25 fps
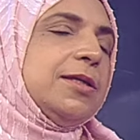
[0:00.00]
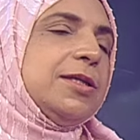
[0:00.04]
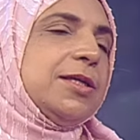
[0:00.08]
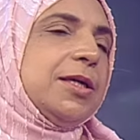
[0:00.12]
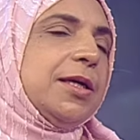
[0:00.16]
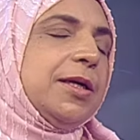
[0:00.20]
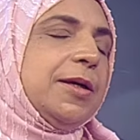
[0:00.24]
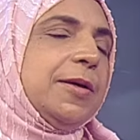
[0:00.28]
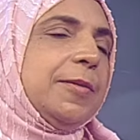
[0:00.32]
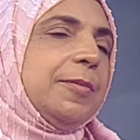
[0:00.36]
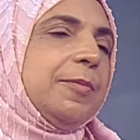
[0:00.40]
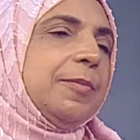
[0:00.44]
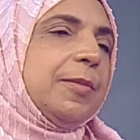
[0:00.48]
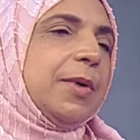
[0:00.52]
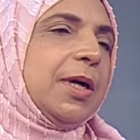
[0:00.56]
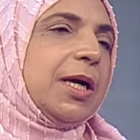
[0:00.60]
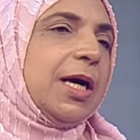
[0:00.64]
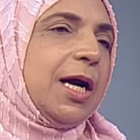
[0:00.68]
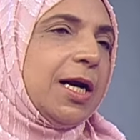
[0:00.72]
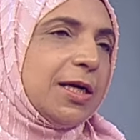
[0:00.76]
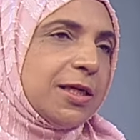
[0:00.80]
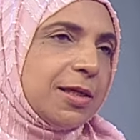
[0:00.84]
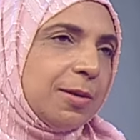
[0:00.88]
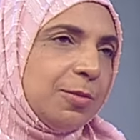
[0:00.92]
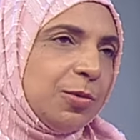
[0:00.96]
যে
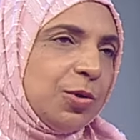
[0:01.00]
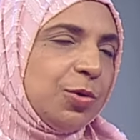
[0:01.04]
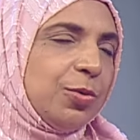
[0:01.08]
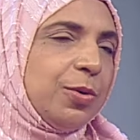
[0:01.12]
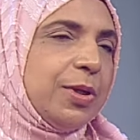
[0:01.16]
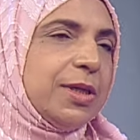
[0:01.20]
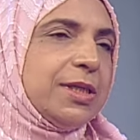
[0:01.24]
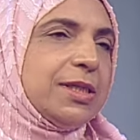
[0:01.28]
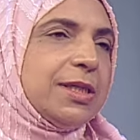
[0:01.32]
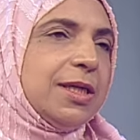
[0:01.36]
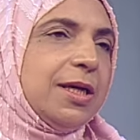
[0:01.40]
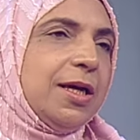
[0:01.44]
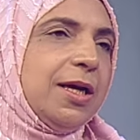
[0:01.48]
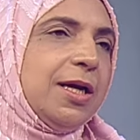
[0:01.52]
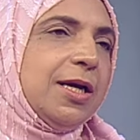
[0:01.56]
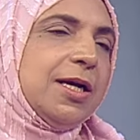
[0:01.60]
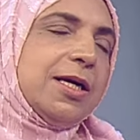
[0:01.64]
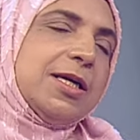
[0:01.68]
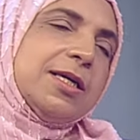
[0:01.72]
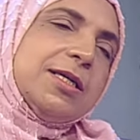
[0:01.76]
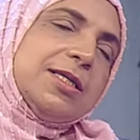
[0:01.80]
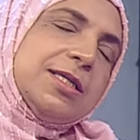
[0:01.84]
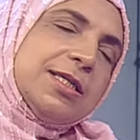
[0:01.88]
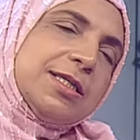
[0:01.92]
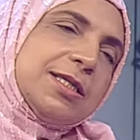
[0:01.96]
কাঠামো রয়েছে
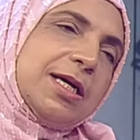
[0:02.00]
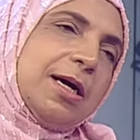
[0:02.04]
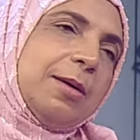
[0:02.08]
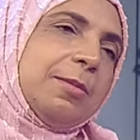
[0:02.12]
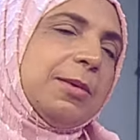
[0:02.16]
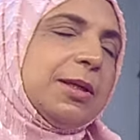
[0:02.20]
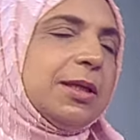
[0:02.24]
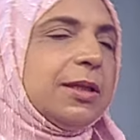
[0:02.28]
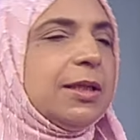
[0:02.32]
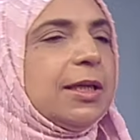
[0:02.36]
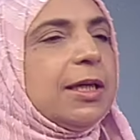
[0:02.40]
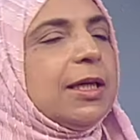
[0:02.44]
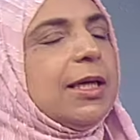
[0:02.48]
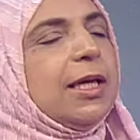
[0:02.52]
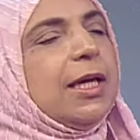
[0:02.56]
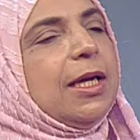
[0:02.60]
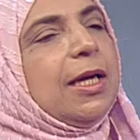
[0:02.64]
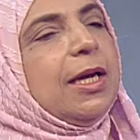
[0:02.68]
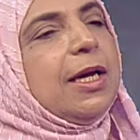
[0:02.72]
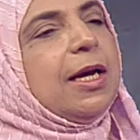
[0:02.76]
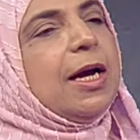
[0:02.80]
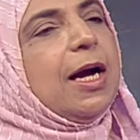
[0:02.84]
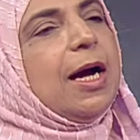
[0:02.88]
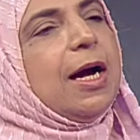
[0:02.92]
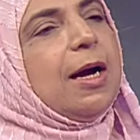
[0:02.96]
সেটা আমাদেরকে
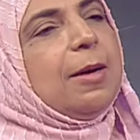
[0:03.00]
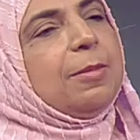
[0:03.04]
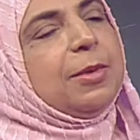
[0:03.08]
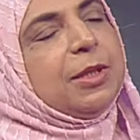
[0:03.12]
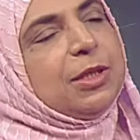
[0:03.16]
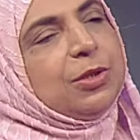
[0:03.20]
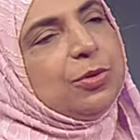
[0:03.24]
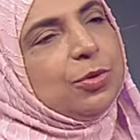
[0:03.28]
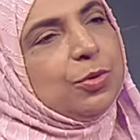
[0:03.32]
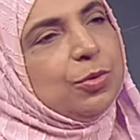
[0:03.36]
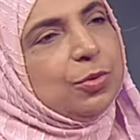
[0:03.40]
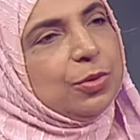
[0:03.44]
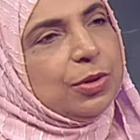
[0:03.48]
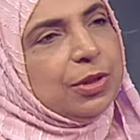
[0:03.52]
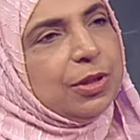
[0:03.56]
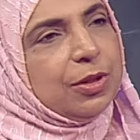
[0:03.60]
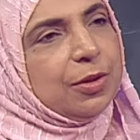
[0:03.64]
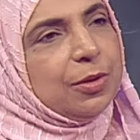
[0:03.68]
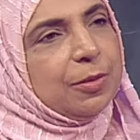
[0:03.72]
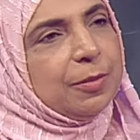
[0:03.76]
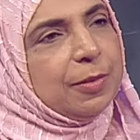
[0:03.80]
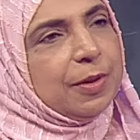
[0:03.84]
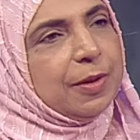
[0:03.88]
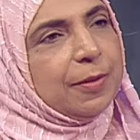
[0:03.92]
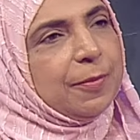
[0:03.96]
আবৃত করতে
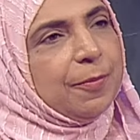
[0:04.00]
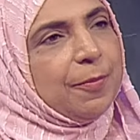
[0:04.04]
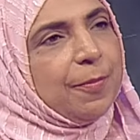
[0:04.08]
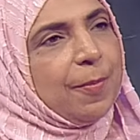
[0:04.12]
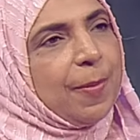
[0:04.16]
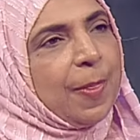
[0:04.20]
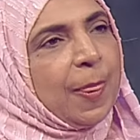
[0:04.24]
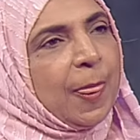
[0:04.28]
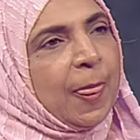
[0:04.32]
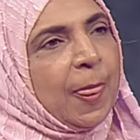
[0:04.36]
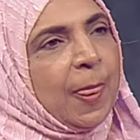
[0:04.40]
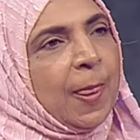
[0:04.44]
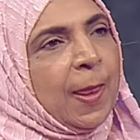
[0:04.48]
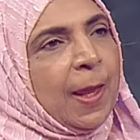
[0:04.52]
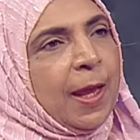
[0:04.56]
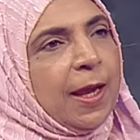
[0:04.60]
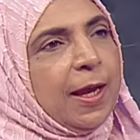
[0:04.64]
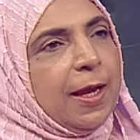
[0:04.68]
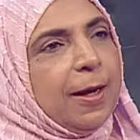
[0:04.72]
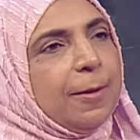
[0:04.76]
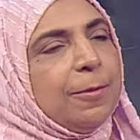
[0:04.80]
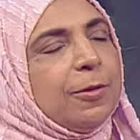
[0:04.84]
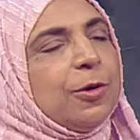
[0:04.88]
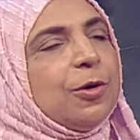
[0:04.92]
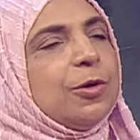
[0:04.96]
হবে
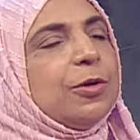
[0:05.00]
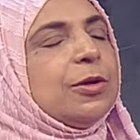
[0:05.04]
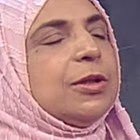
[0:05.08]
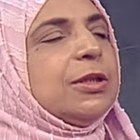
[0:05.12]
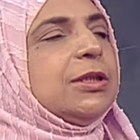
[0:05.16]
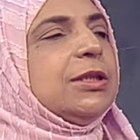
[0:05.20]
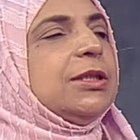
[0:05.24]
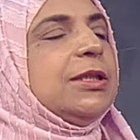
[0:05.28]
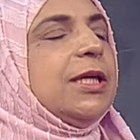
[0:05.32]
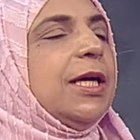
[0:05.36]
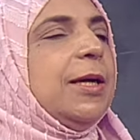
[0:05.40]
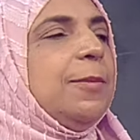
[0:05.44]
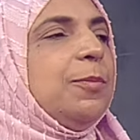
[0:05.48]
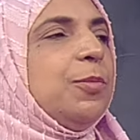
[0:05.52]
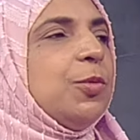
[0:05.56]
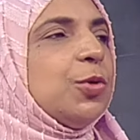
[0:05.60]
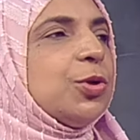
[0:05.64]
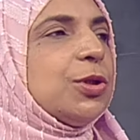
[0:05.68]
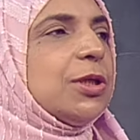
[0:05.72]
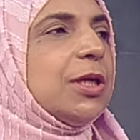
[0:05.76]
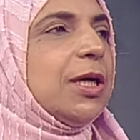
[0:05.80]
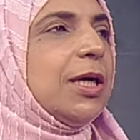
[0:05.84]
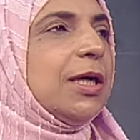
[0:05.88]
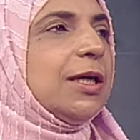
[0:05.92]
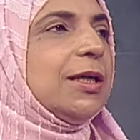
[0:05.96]
এবং সেই
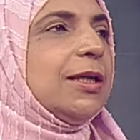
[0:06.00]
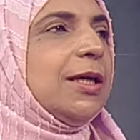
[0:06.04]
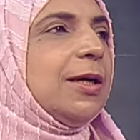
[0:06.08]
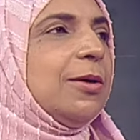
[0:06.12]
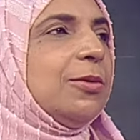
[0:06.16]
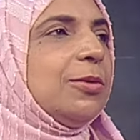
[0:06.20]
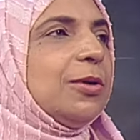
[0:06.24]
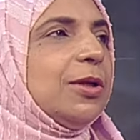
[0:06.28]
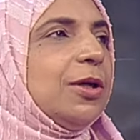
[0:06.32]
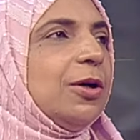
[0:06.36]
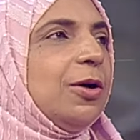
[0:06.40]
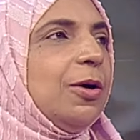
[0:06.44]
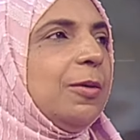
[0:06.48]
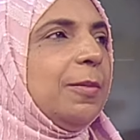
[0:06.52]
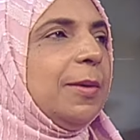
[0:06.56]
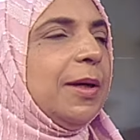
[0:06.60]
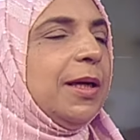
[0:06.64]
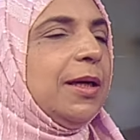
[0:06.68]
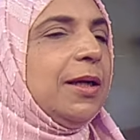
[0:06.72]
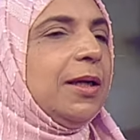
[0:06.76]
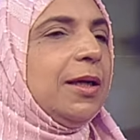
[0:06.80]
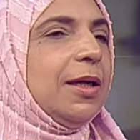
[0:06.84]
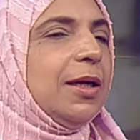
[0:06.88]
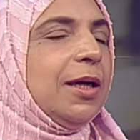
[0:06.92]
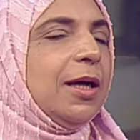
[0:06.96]
পোশাকটা হতে হবে
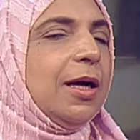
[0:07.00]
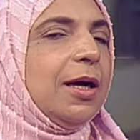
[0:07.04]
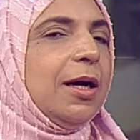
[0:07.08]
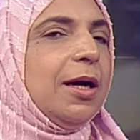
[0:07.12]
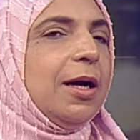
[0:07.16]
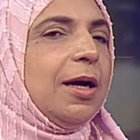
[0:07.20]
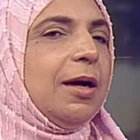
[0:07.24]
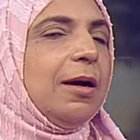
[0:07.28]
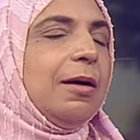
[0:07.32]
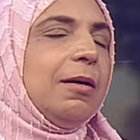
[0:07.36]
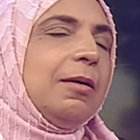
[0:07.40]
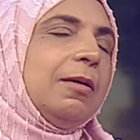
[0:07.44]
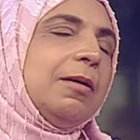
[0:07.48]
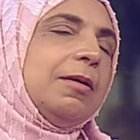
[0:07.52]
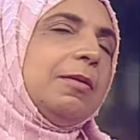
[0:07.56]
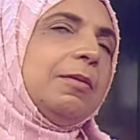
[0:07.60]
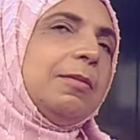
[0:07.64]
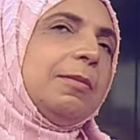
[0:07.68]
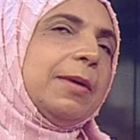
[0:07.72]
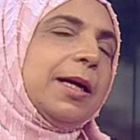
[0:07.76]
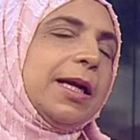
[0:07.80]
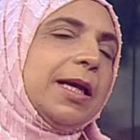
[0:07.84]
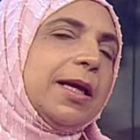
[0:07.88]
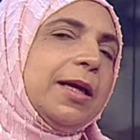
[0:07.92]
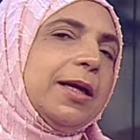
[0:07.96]

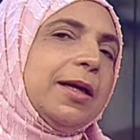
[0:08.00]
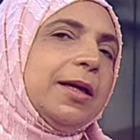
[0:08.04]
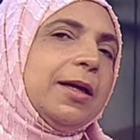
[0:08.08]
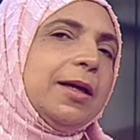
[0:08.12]
মানে